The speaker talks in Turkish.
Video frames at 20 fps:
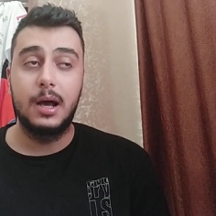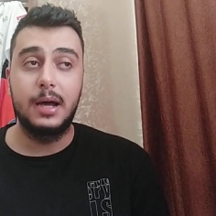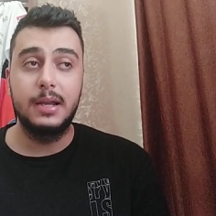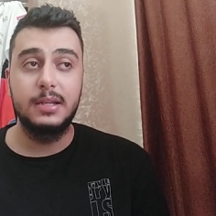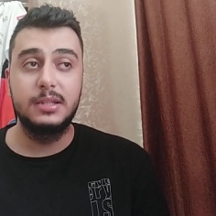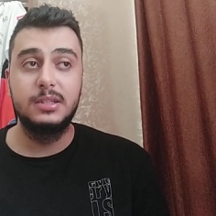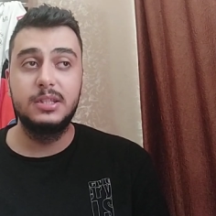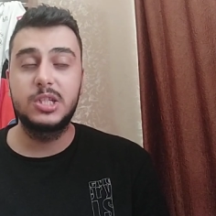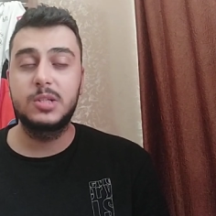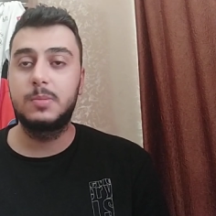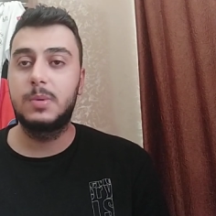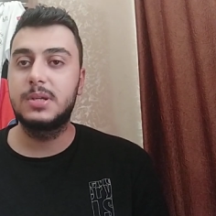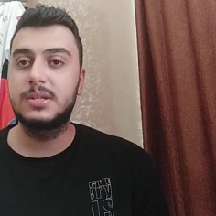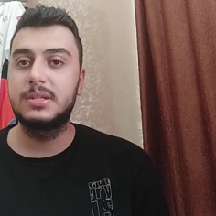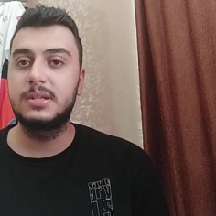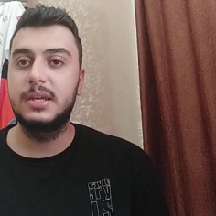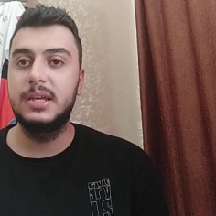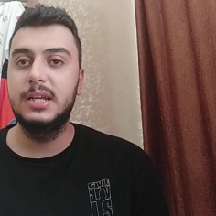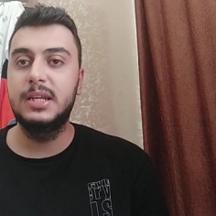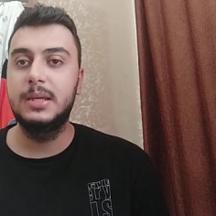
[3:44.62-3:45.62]
Hani dış
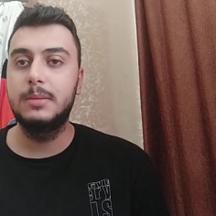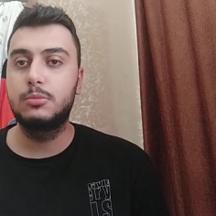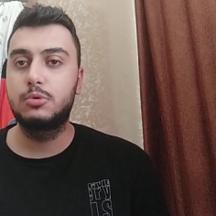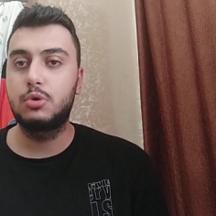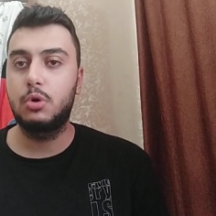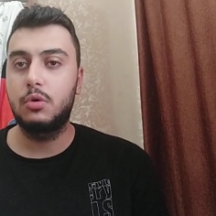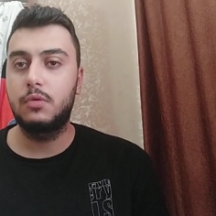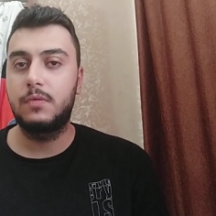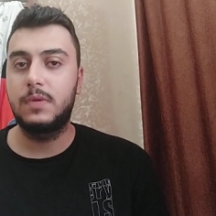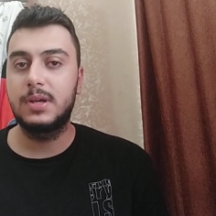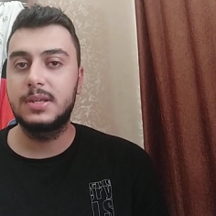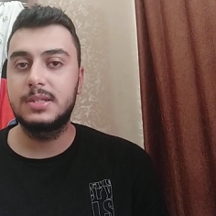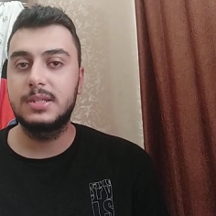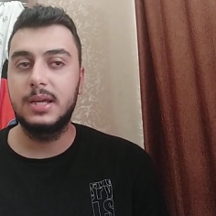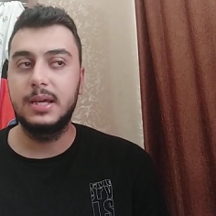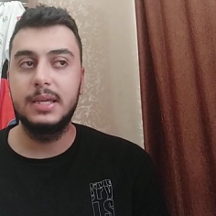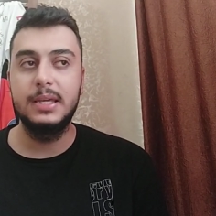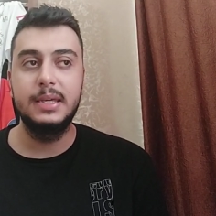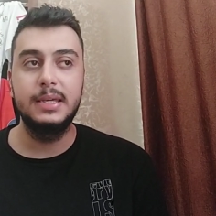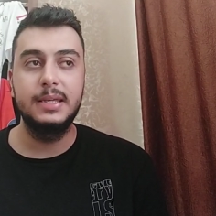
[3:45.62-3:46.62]
basına ilgim çok
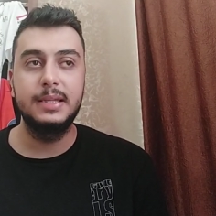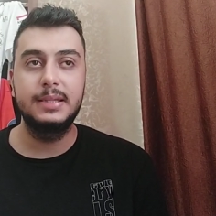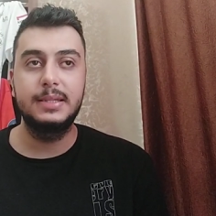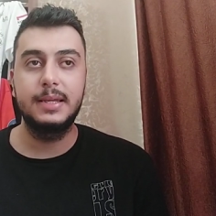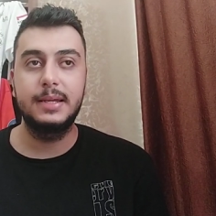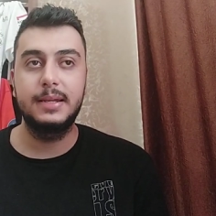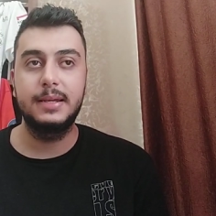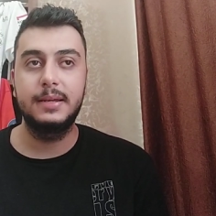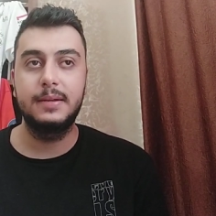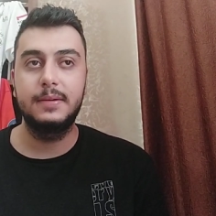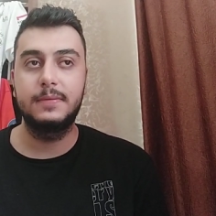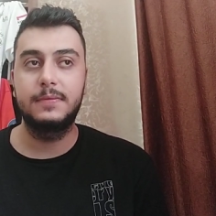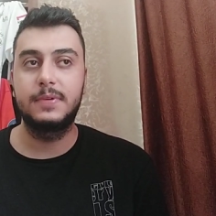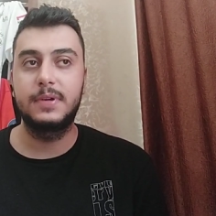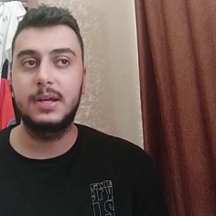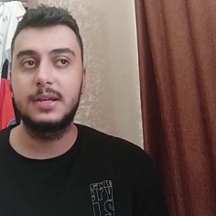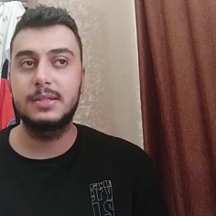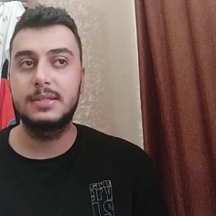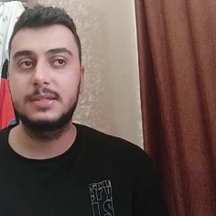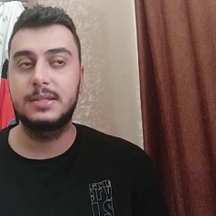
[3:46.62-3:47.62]
fazla. İngiltere,
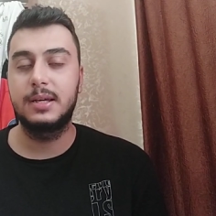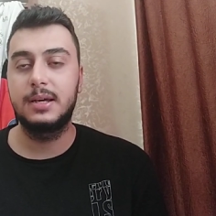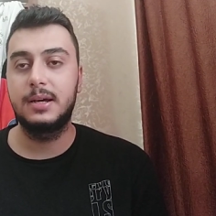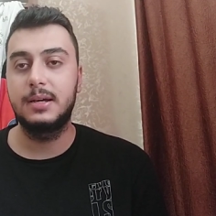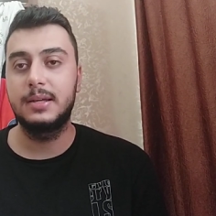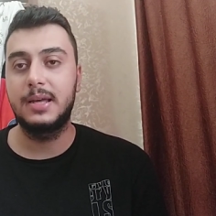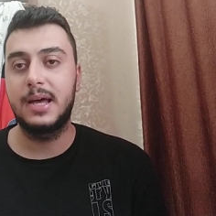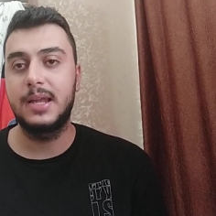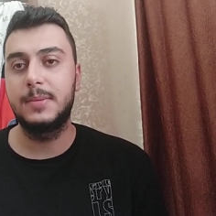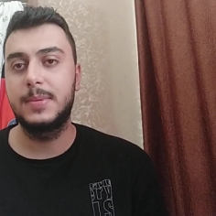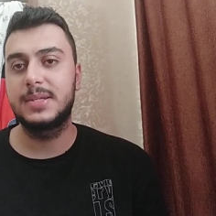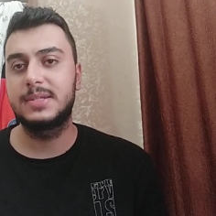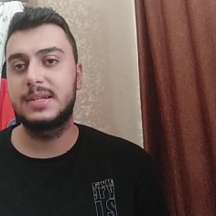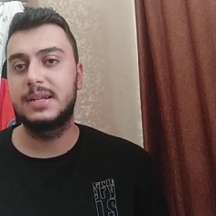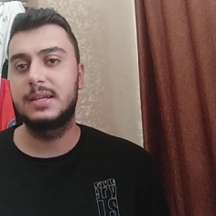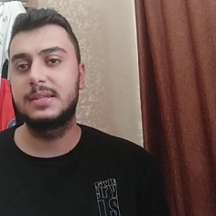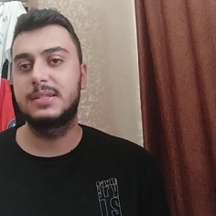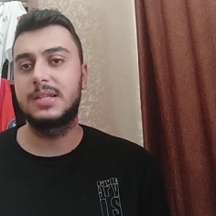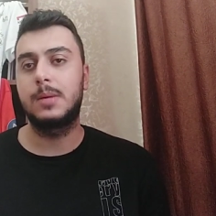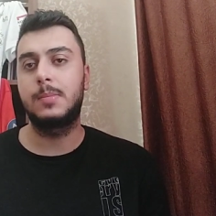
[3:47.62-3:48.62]
Fransa yani
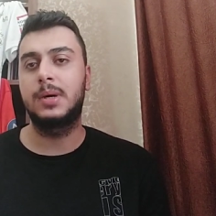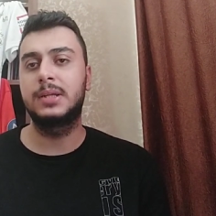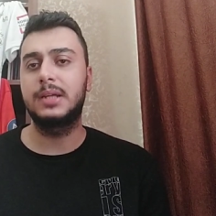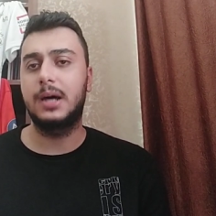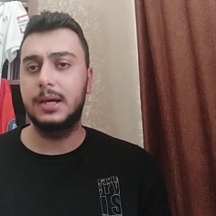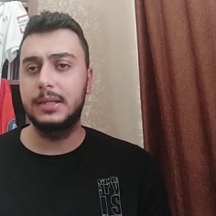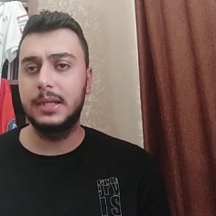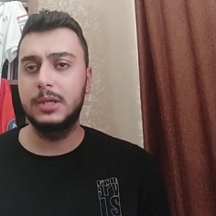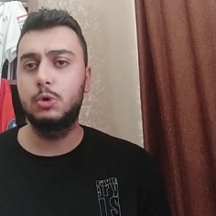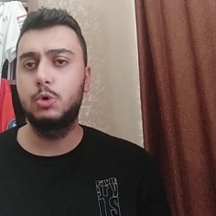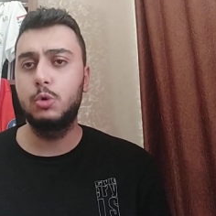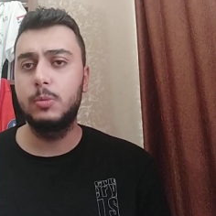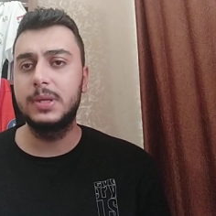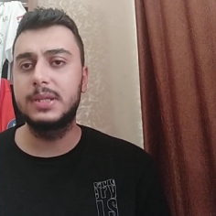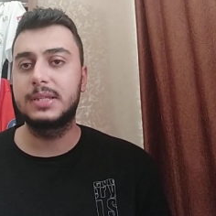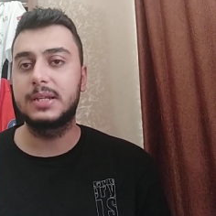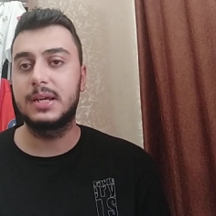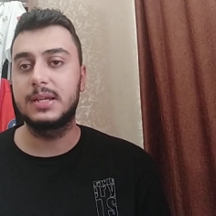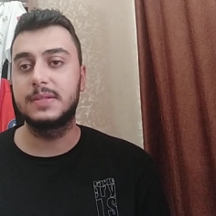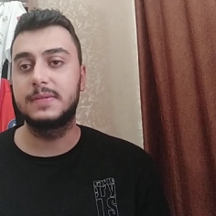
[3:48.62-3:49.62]
mesela Samad
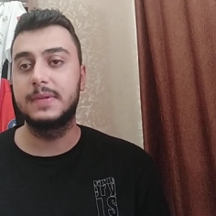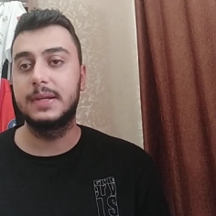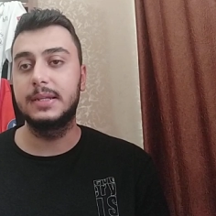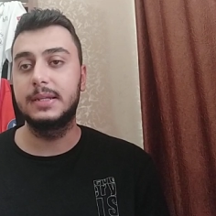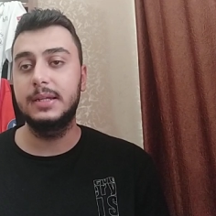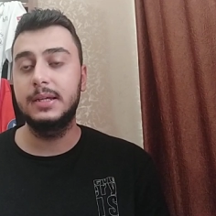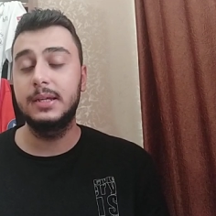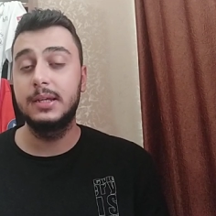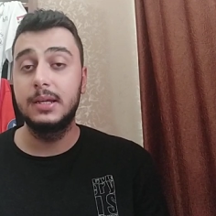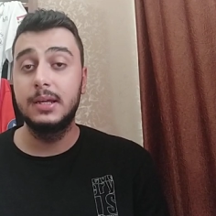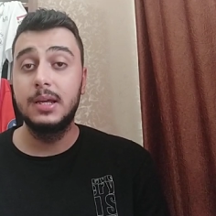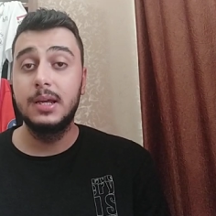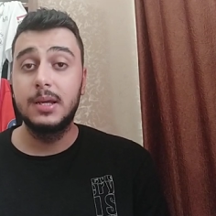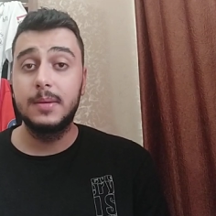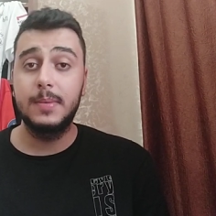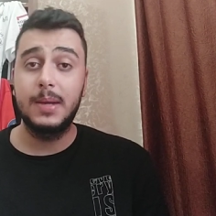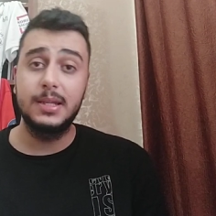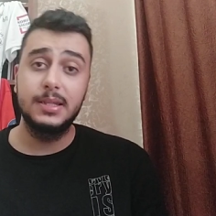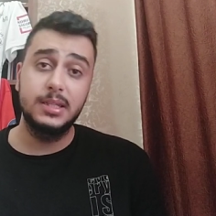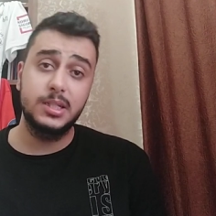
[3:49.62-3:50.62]
Adekube transferini
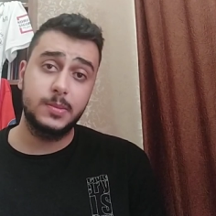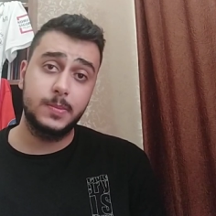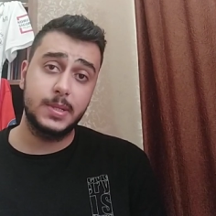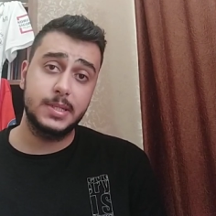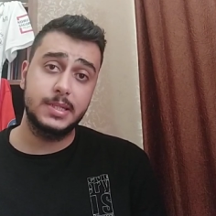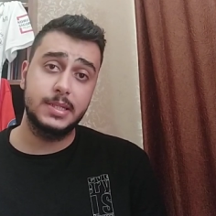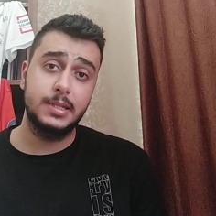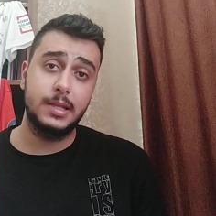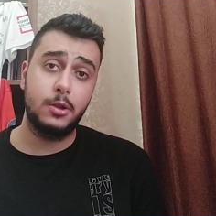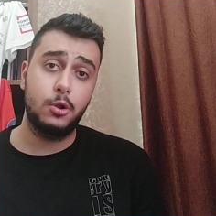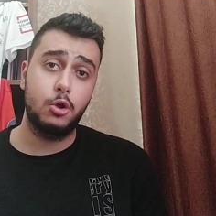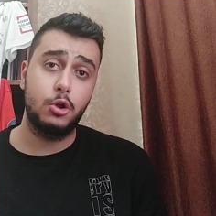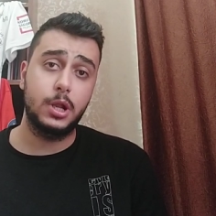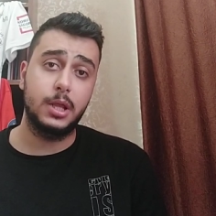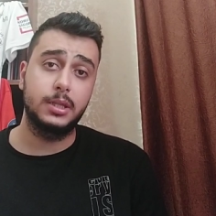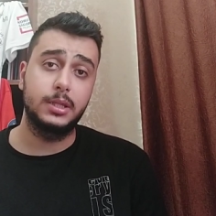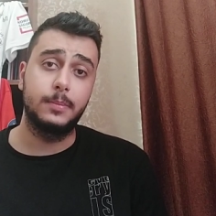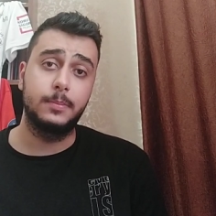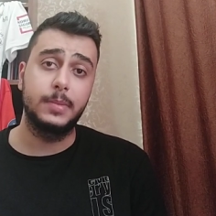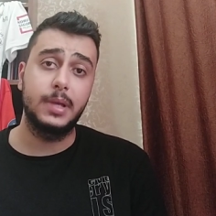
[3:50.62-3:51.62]
ben dış basından
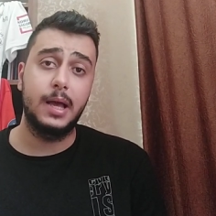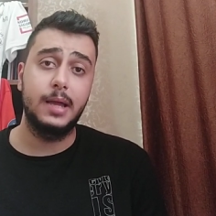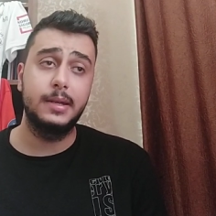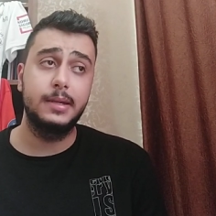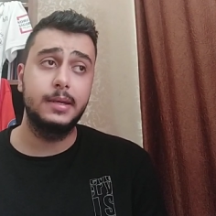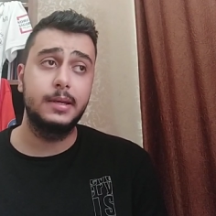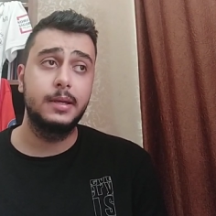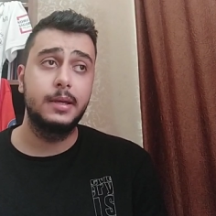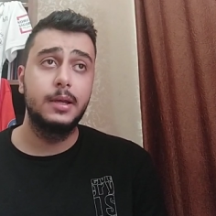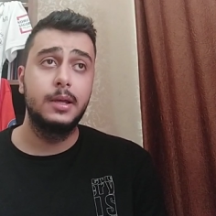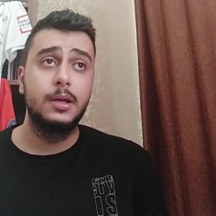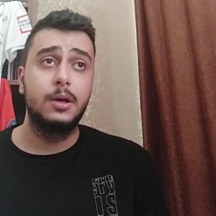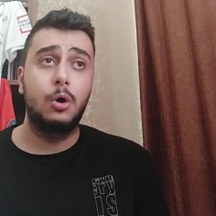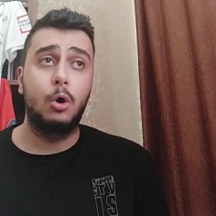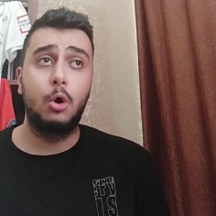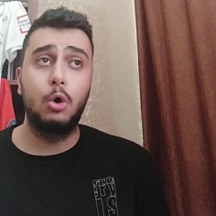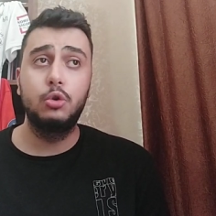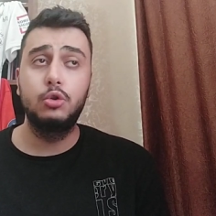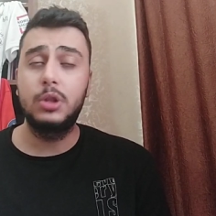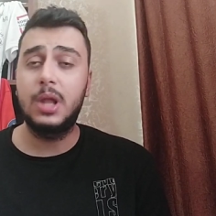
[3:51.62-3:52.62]
öğrendim. Yani
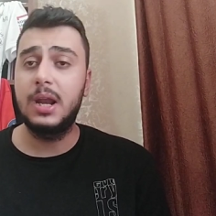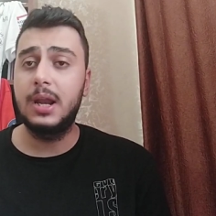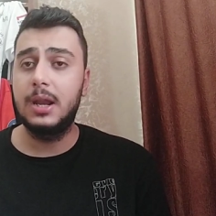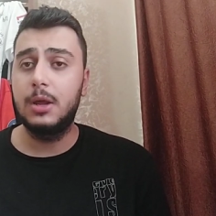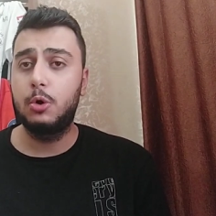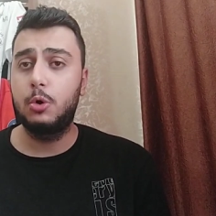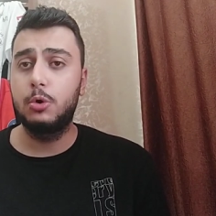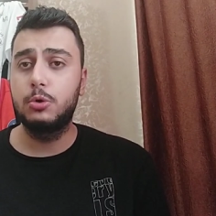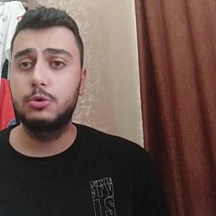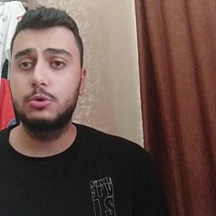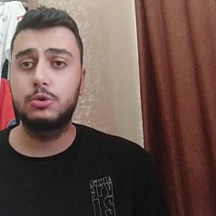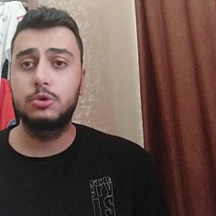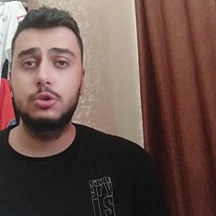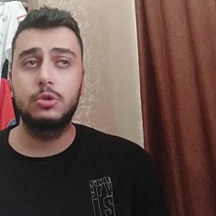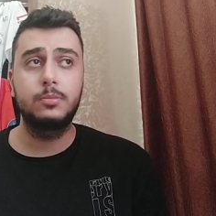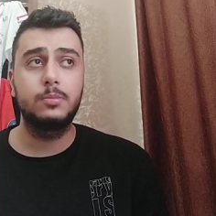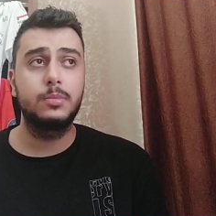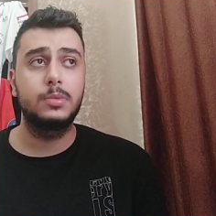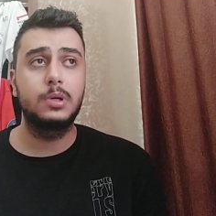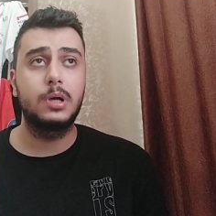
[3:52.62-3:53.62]
onlarla
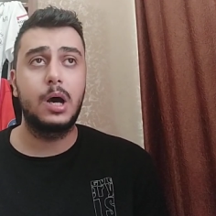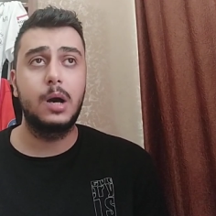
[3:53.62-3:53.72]
konuştum.